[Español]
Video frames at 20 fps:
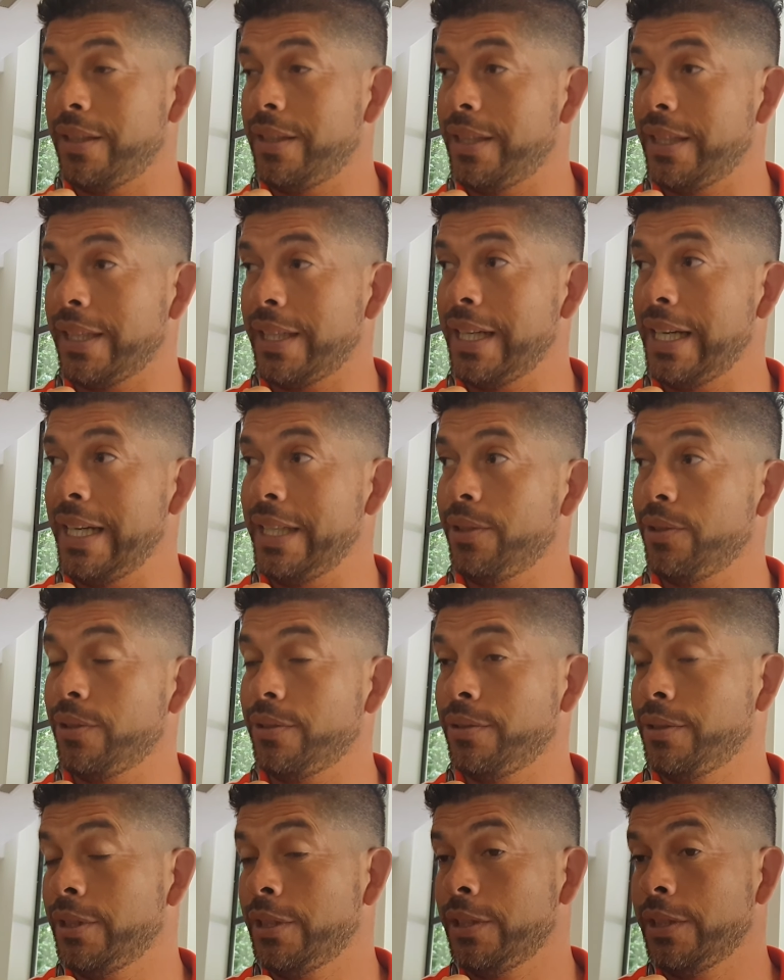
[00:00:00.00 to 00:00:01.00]
de
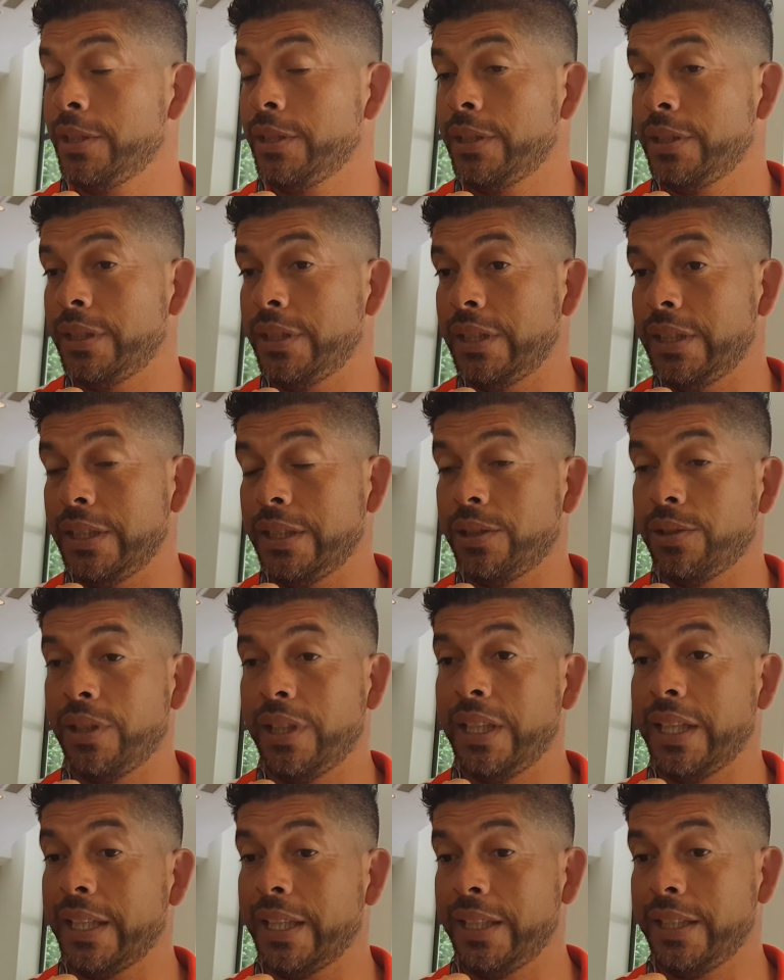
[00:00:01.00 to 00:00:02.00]
Cano de
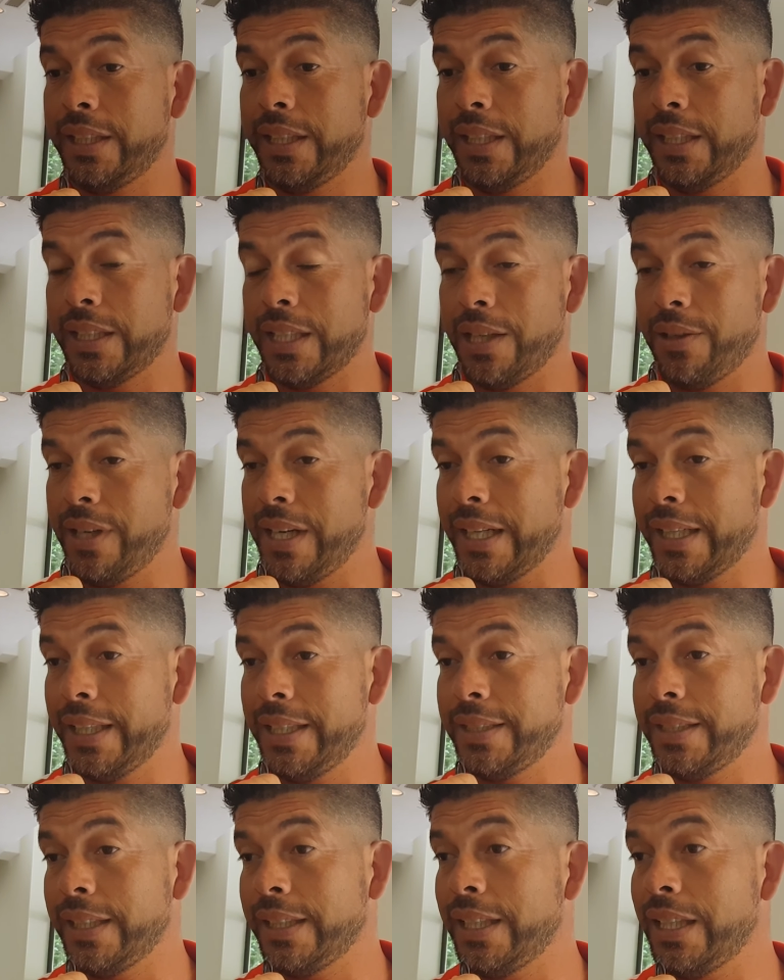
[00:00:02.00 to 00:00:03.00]
toda la gente que trabaja,
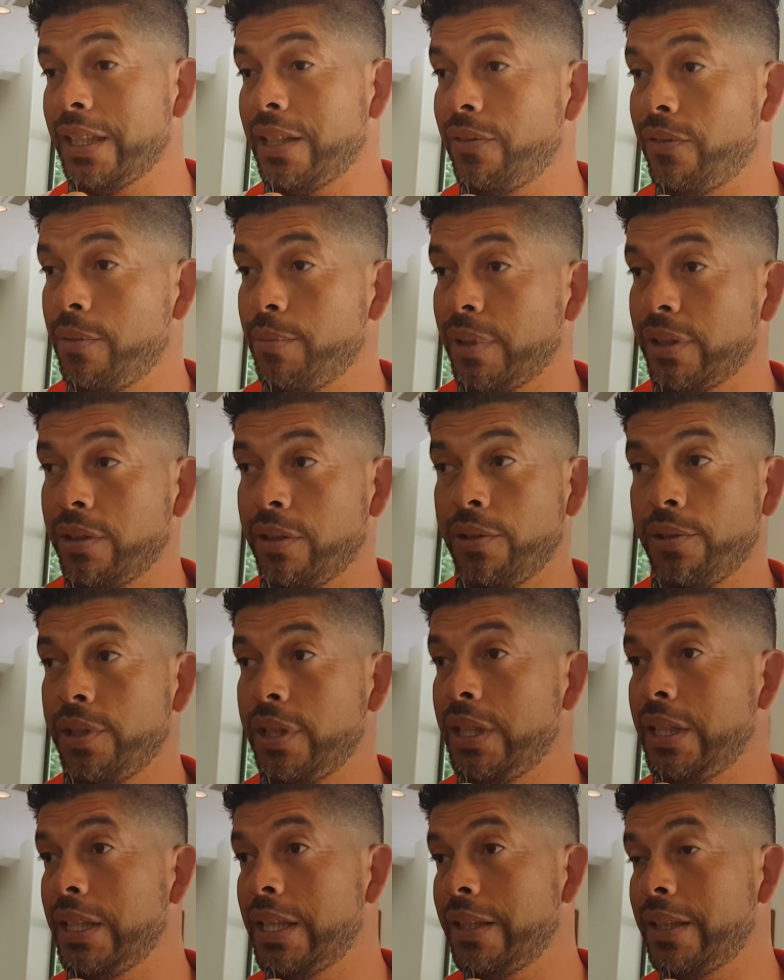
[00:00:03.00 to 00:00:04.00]
de Ezequiel que filma todos los
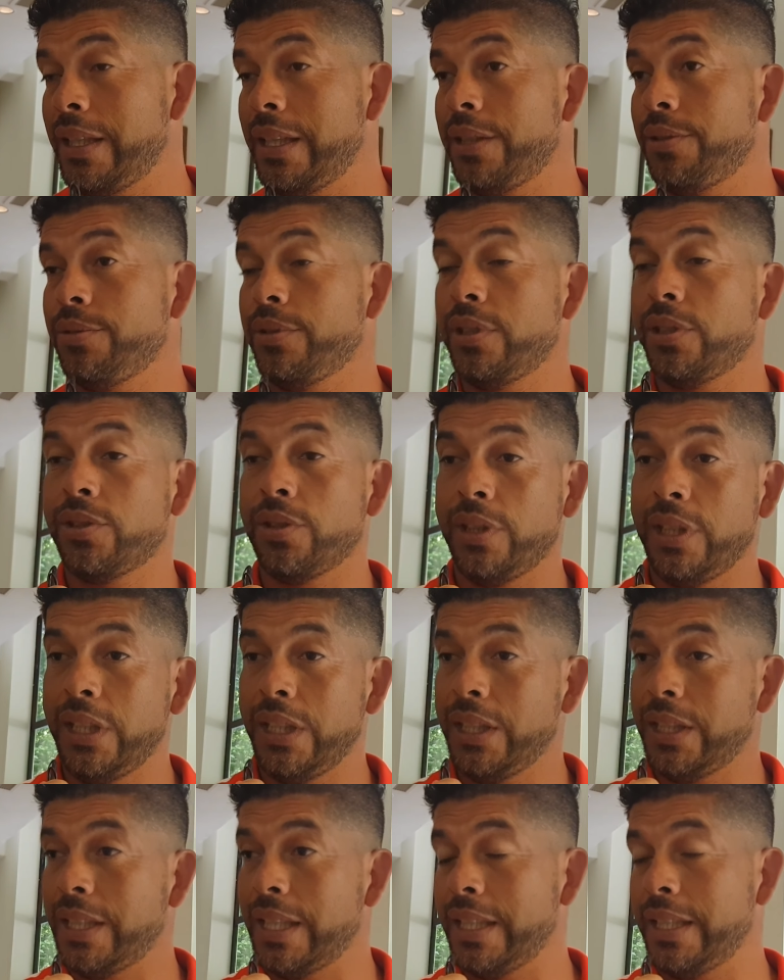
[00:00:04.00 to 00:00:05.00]
días, de la
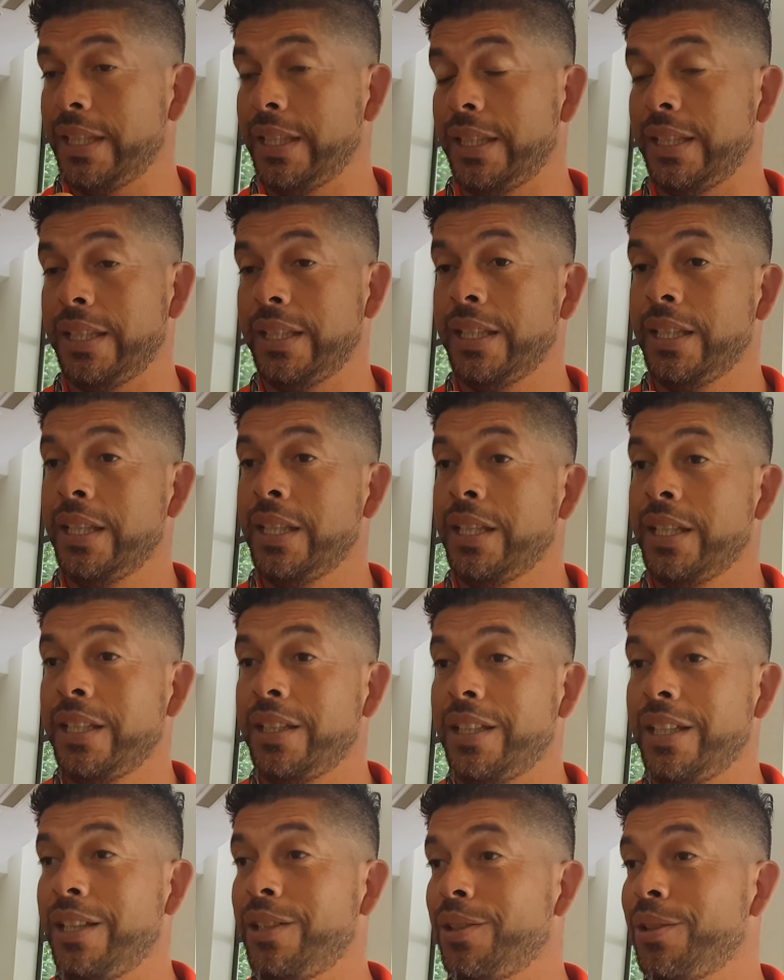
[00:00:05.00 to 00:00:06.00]
nutricionista, de,
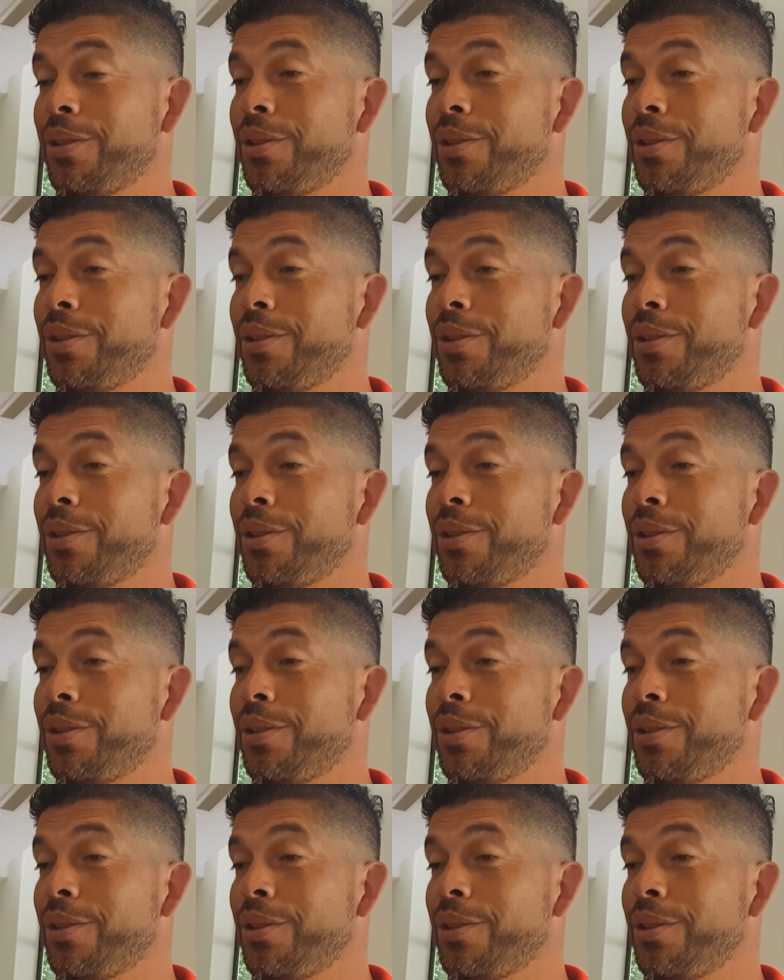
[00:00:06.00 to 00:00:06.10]
de,